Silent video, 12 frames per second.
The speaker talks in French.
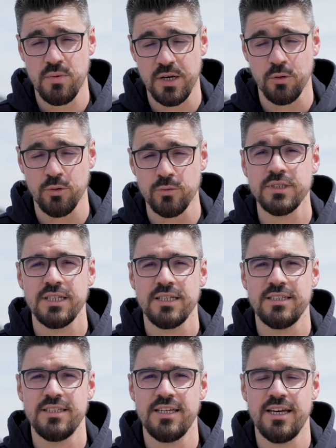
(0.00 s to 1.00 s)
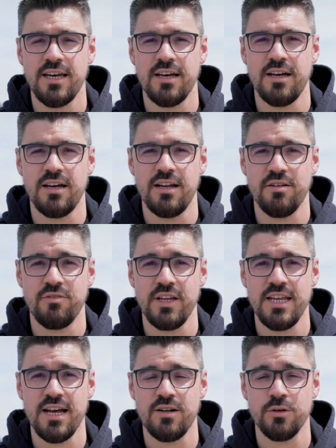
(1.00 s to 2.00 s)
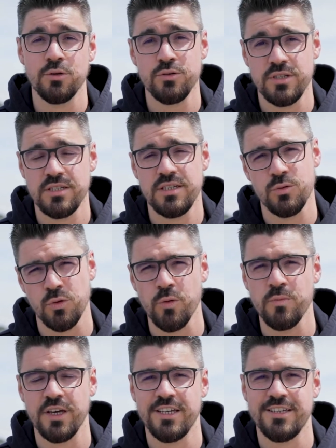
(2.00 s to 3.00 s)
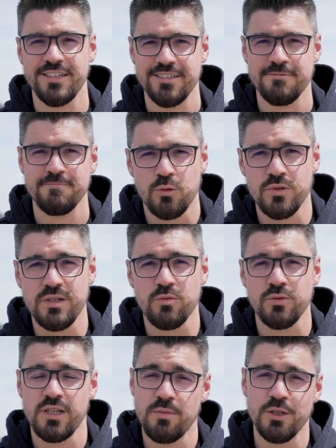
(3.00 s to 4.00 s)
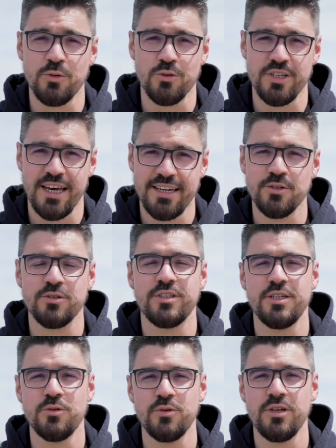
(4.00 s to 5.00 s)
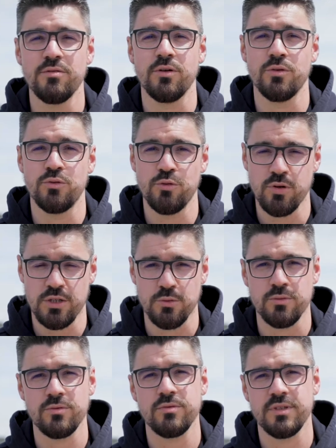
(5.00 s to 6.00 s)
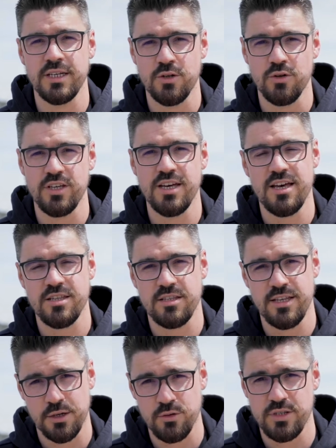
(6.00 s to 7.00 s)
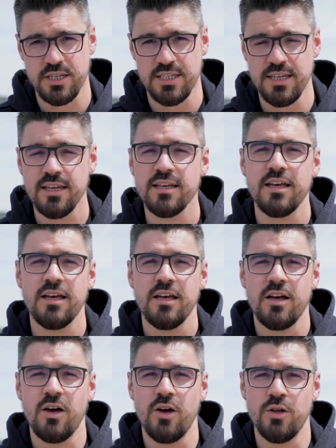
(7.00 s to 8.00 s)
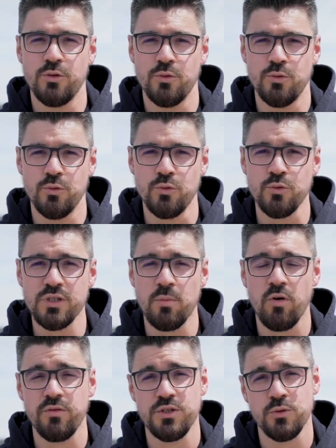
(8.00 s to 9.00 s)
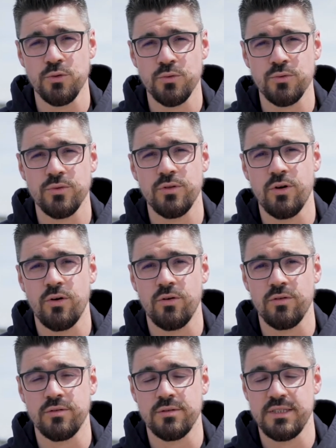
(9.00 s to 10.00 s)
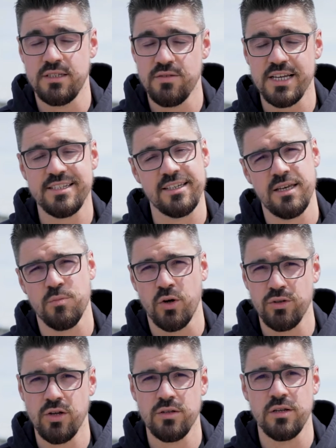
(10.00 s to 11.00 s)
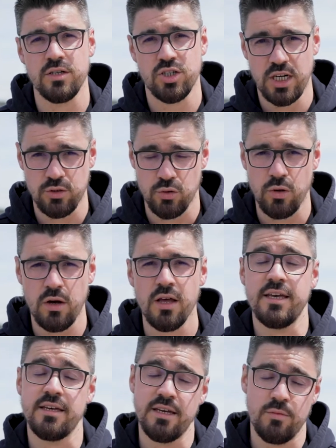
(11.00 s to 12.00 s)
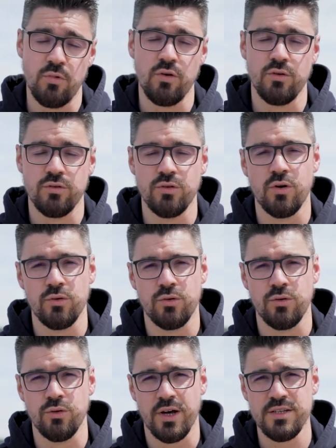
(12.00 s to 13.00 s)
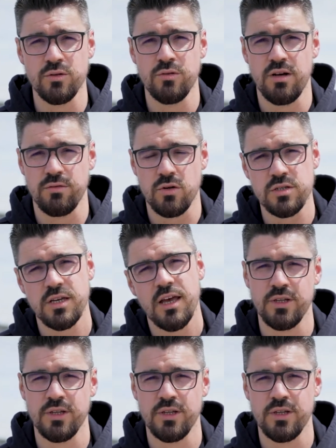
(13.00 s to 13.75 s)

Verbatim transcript: Béganton, qui est euh, la filiale crustacée du groupe Méric. Nous avons des bateaux en direct qui nous livrent du poisson, des coquillages, des crustacés. nous nous approvisionnons dans diverses criées bretonnes chaque jour et également dans le reste de la France.